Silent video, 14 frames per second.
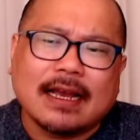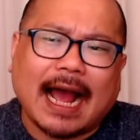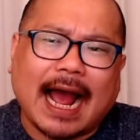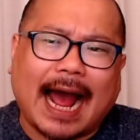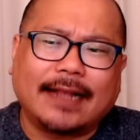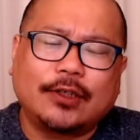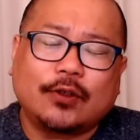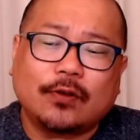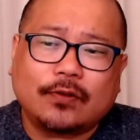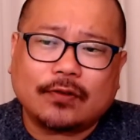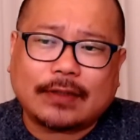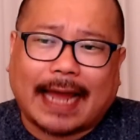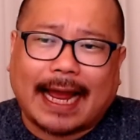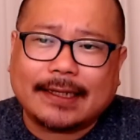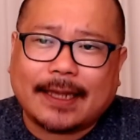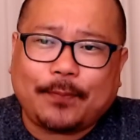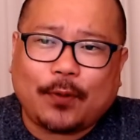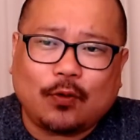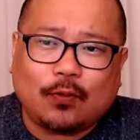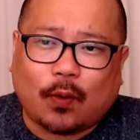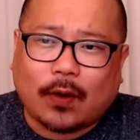안철수 당대표
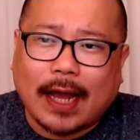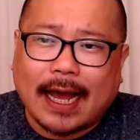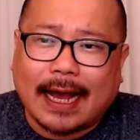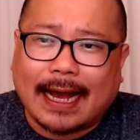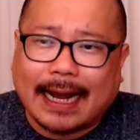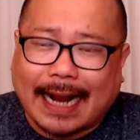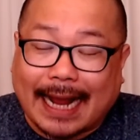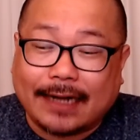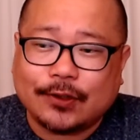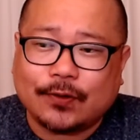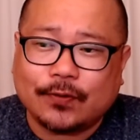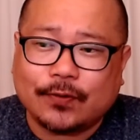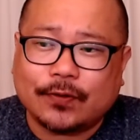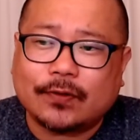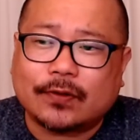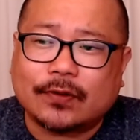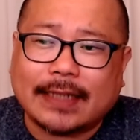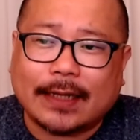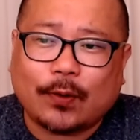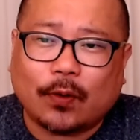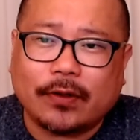후보가 강승규
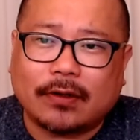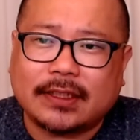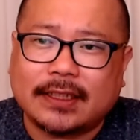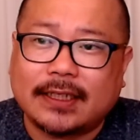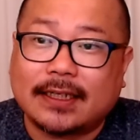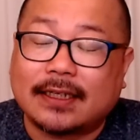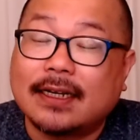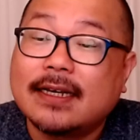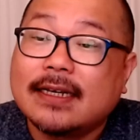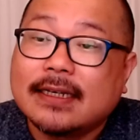대통령실